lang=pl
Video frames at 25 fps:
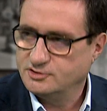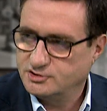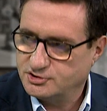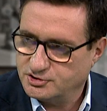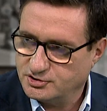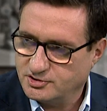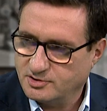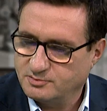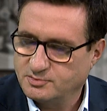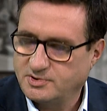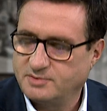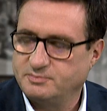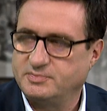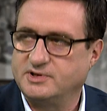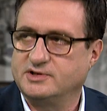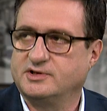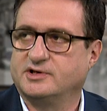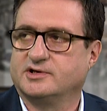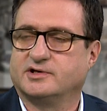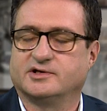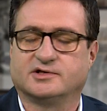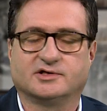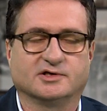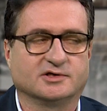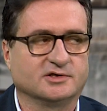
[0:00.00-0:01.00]
Dzień dobry, panie
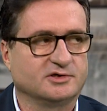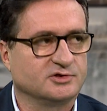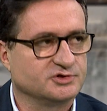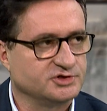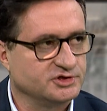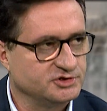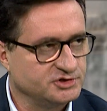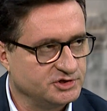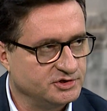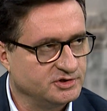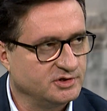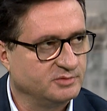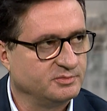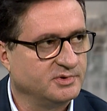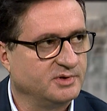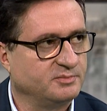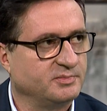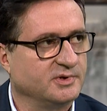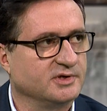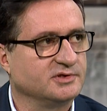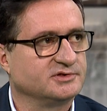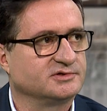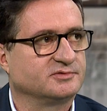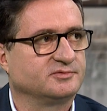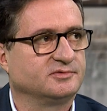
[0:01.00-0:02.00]
redaktorze, dzień dobry
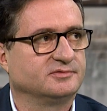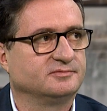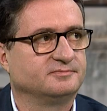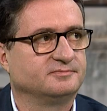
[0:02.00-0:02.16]
państwu.